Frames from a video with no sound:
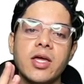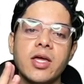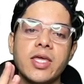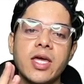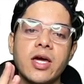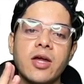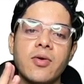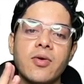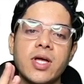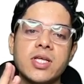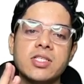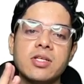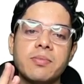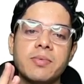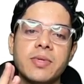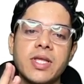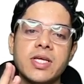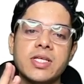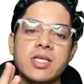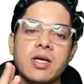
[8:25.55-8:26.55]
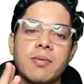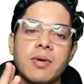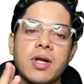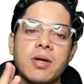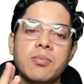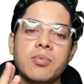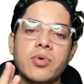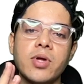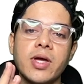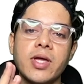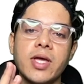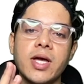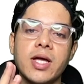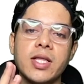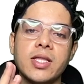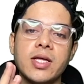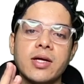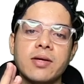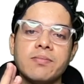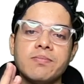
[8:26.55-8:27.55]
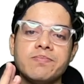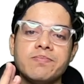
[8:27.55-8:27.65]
ये अरुणाचल प्रदेश है हमारा पूरा यहां तक